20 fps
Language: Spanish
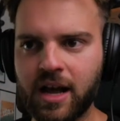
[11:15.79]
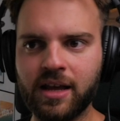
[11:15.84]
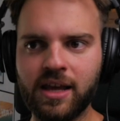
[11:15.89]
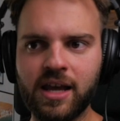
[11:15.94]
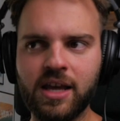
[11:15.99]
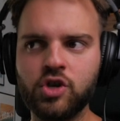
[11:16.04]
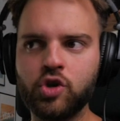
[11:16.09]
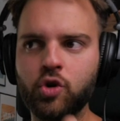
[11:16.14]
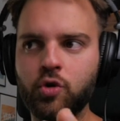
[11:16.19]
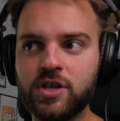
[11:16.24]

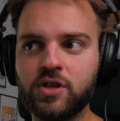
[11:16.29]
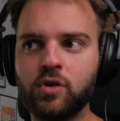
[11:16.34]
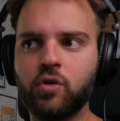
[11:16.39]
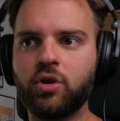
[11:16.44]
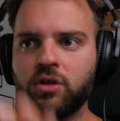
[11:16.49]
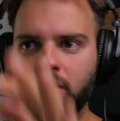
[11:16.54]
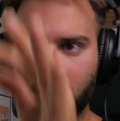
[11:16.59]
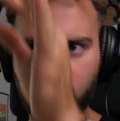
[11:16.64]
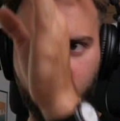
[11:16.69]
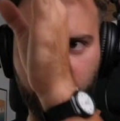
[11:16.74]
Aquí yo hubiese
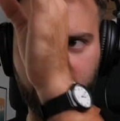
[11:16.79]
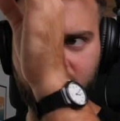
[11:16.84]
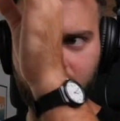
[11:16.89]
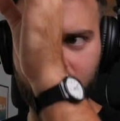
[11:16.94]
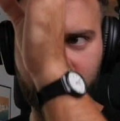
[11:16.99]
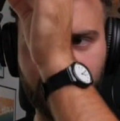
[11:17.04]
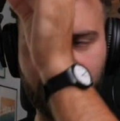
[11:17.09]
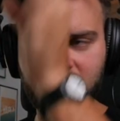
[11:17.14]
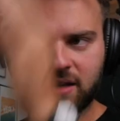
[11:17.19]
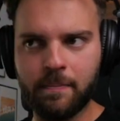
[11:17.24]
cortado
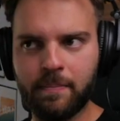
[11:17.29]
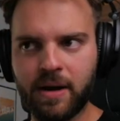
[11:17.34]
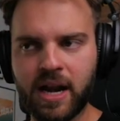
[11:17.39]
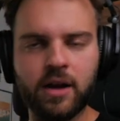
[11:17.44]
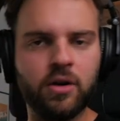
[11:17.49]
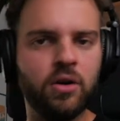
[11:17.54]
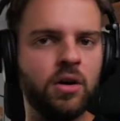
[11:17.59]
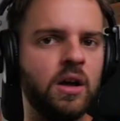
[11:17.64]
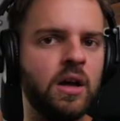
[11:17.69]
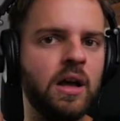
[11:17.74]
directamente de este
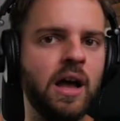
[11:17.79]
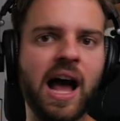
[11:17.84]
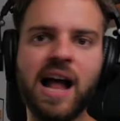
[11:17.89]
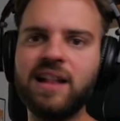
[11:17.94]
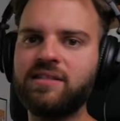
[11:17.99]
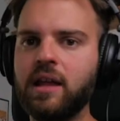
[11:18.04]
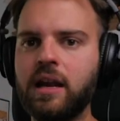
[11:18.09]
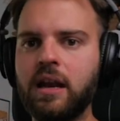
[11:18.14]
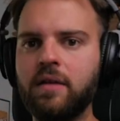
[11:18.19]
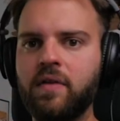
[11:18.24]
plano
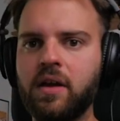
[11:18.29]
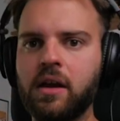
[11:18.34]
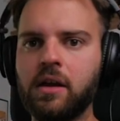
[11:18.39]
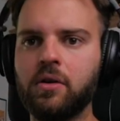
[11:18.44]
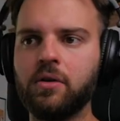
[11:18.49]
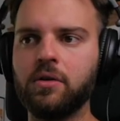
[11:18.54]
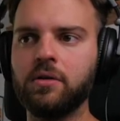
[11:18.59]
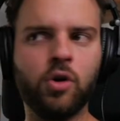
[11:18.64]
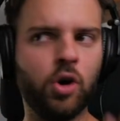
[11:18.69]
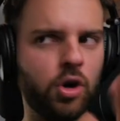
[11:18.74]
al
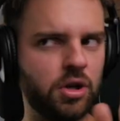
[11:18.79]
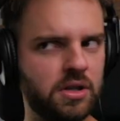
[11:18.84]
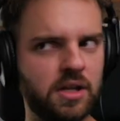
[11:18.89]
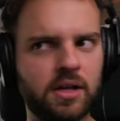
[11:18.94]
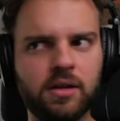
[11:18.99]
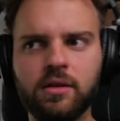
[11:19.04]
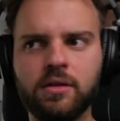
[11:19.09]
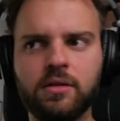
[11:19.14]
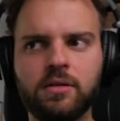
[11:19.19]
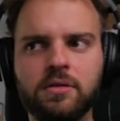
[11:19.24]
teleférico.
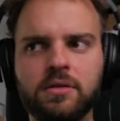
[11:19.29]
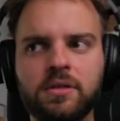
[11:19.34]
Corte,